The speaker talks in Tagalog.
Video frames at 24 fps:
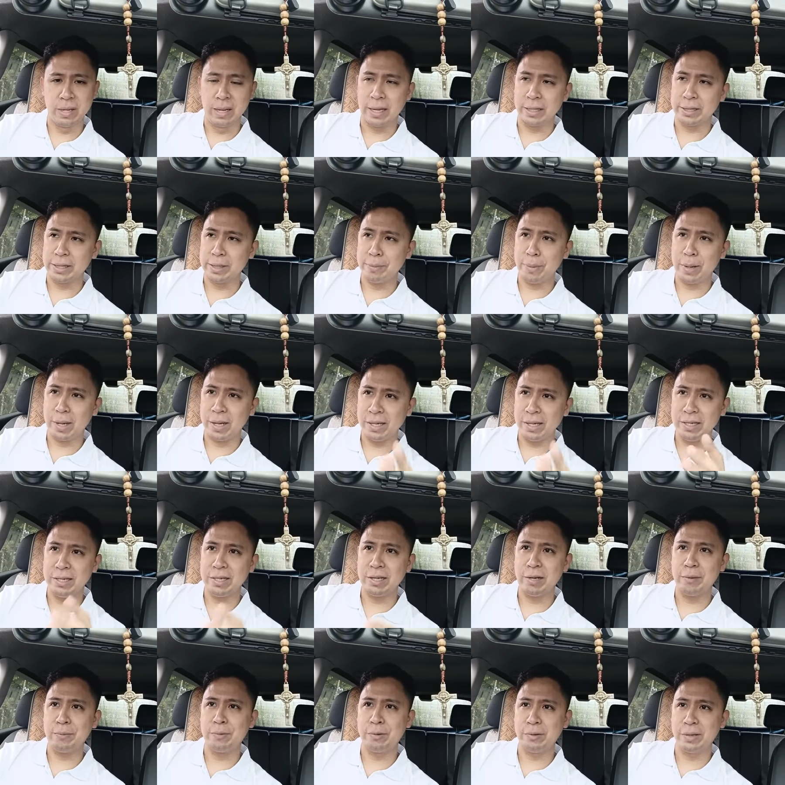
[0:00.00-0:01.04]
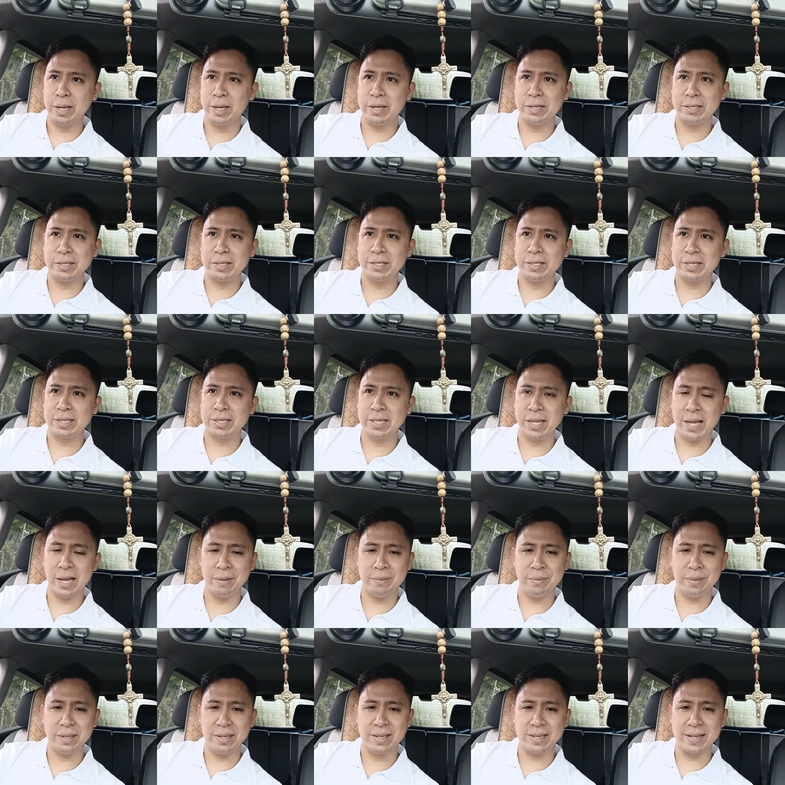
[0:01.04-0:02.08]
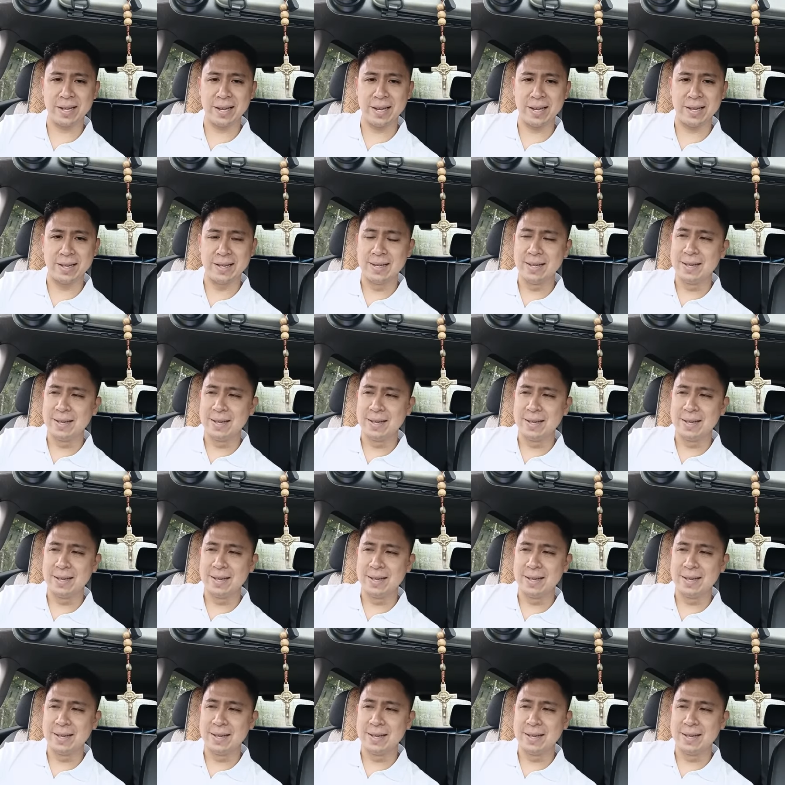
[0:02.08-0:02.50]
At napakalinaw po yan na sinasabi ng uh,